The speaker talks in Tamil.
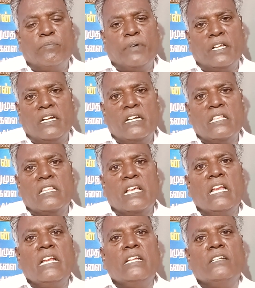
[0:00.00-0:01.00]
பேர்
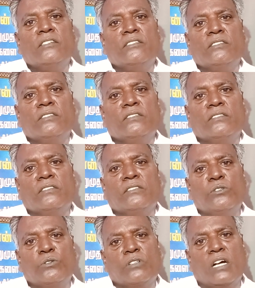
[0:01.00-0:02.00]
எடுத்தேன்
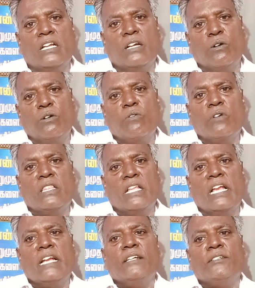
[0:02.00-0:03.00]
கூத்தாடி கொண்டு
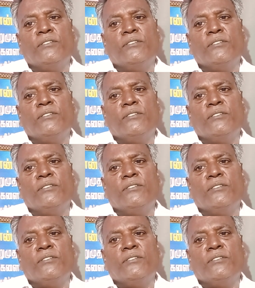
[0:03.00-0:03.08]
வந்தேன்